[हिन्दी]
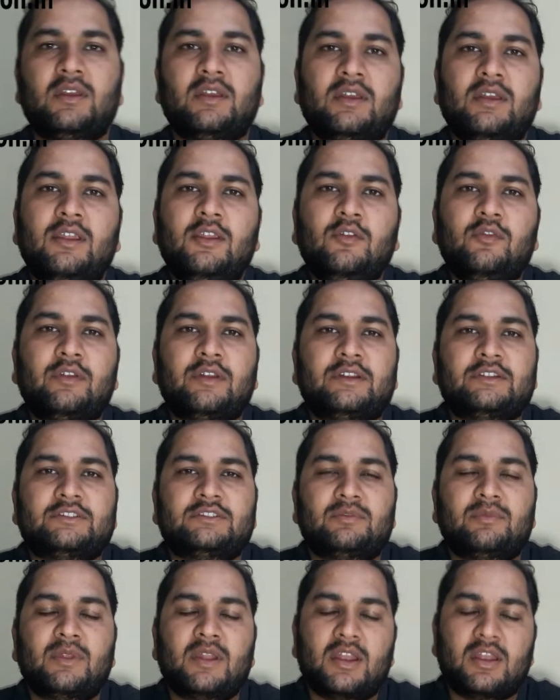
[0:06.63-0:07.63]
हेलो
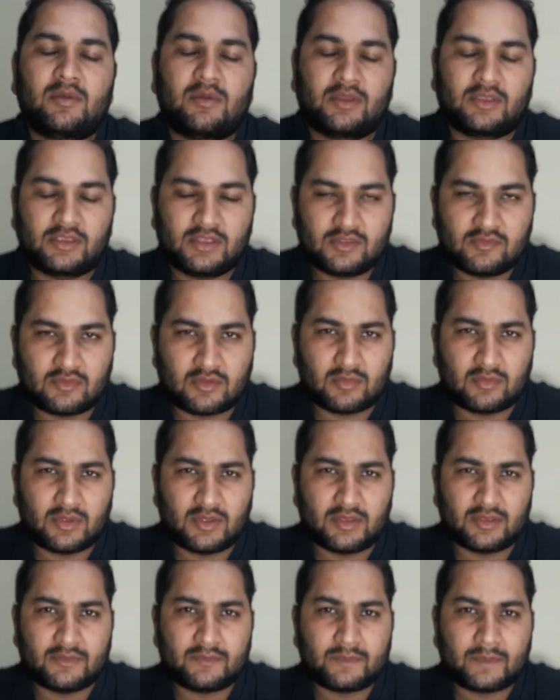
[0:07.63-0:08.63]
फ्रेंड्स मेरा नाम अंकित
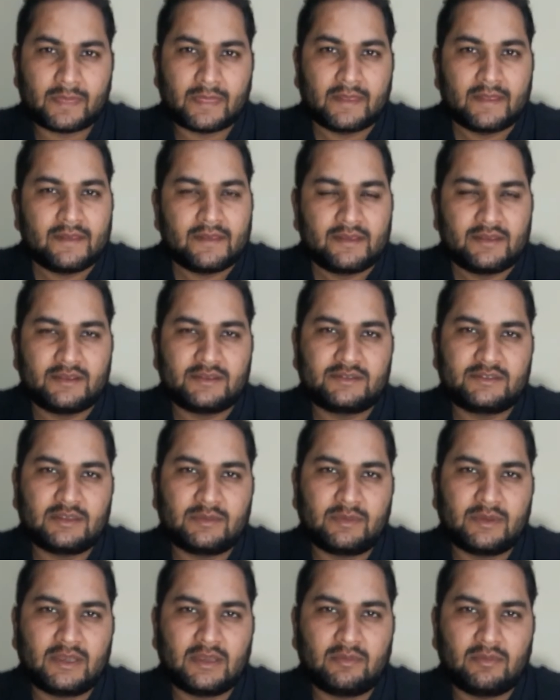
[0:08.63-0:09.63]
वर्मा है
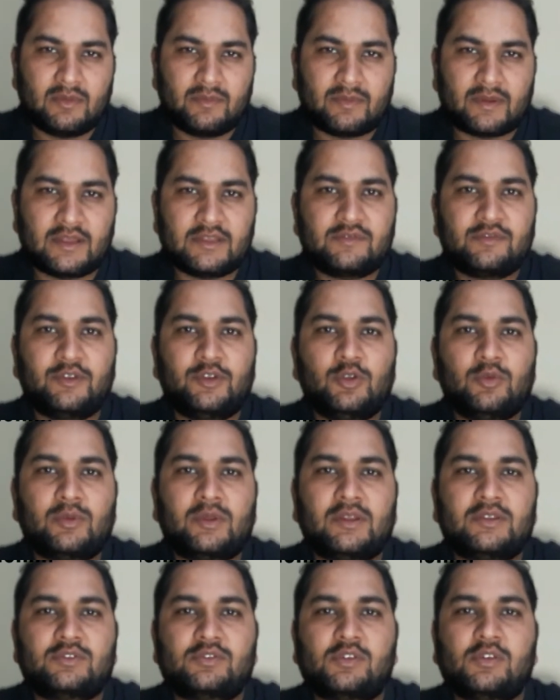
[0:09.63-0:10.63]
इससे पहले मैं पांच वीडियो
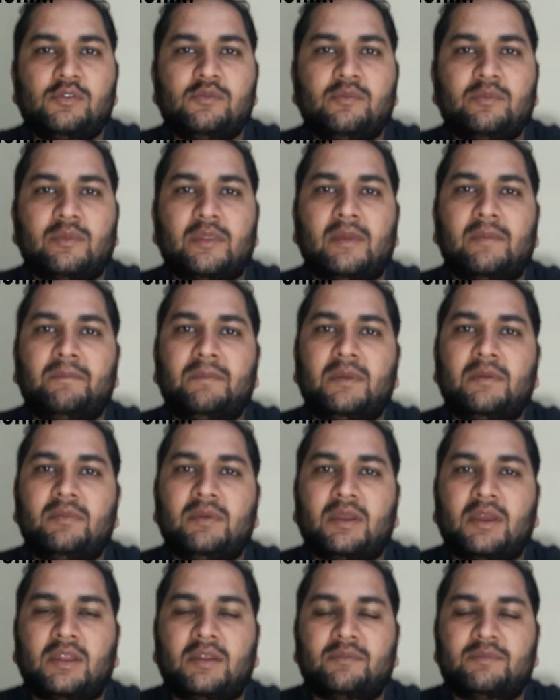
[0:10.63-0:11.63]
बना चुका हूँ एम
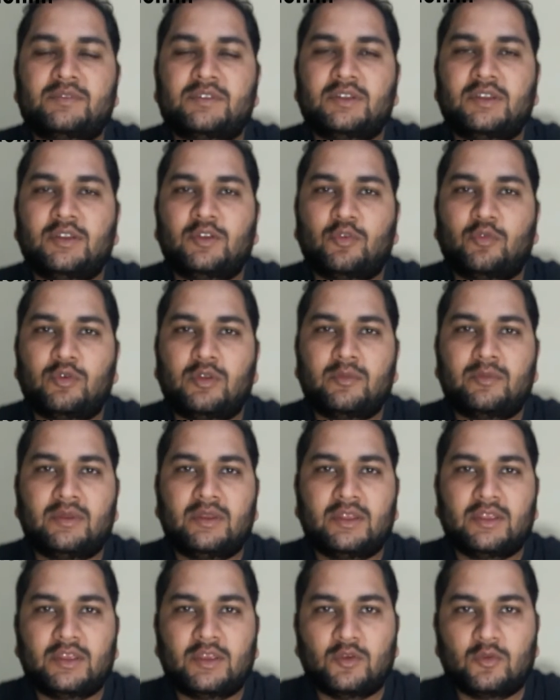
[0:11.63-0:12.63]
करप्शन एंड ओवर
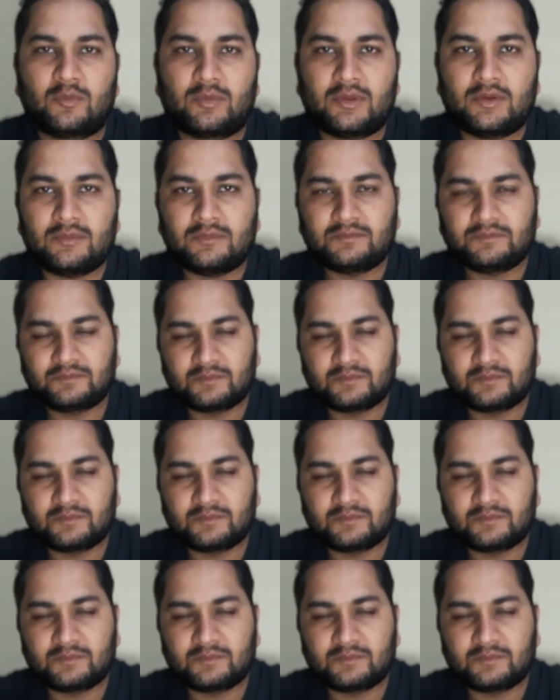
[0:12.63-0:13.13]
बिलिंग के ऊपर